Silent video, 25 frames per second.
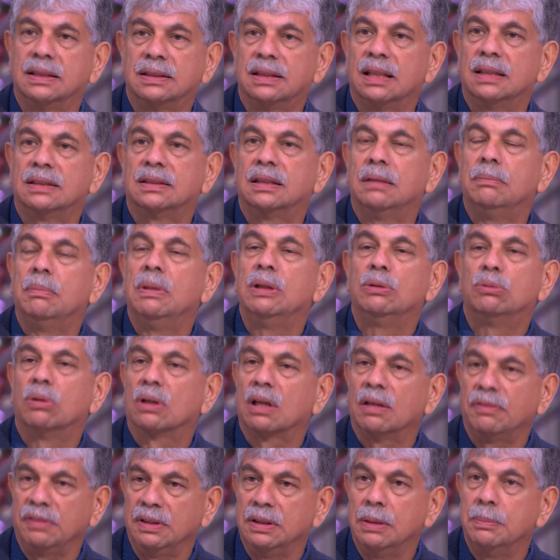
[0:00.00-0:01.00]
اساسا ما
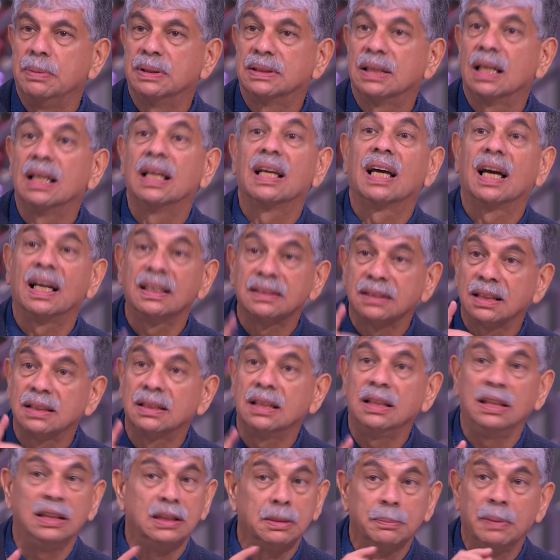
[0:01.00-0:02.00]
يتوقف عند المسائل خاصه
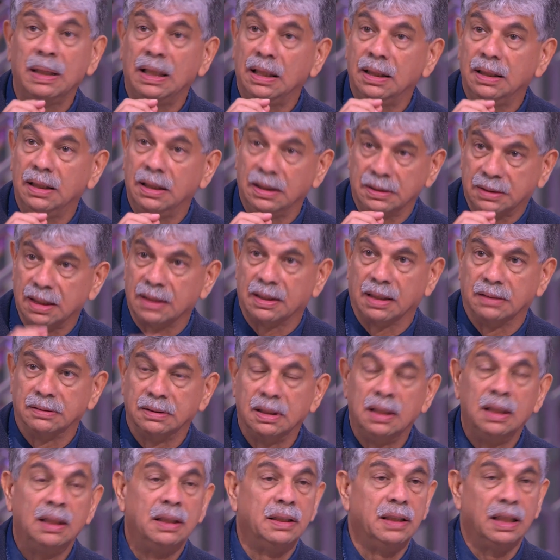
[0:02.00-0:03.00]
عندما اعتذر
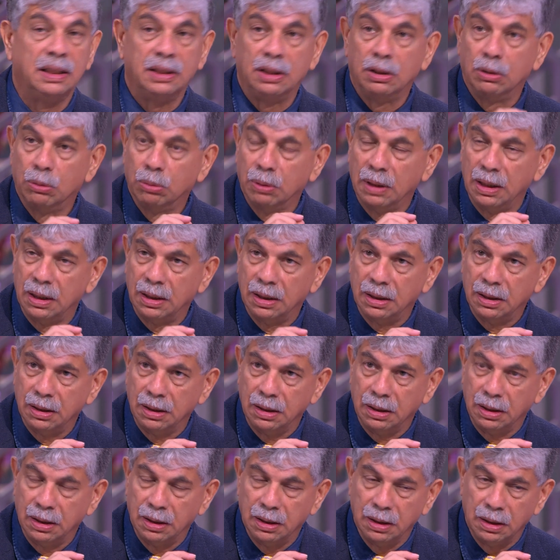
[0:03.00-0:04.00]
يعني هو
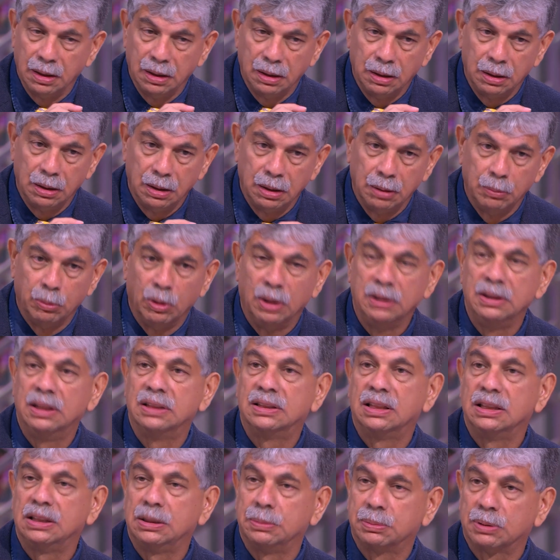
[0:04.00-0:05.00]

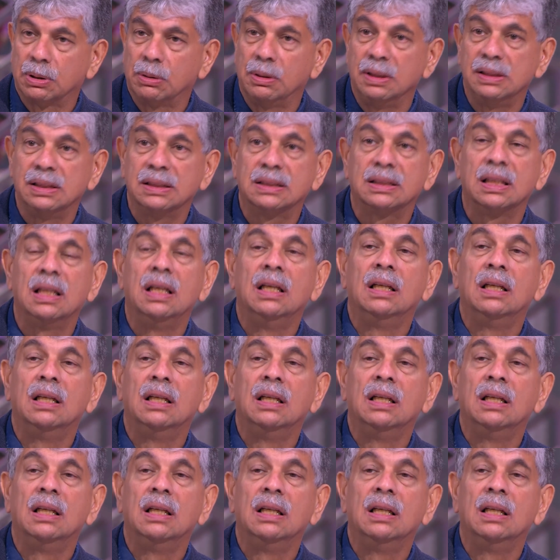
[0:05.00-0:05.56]
المهندس نجيب سويس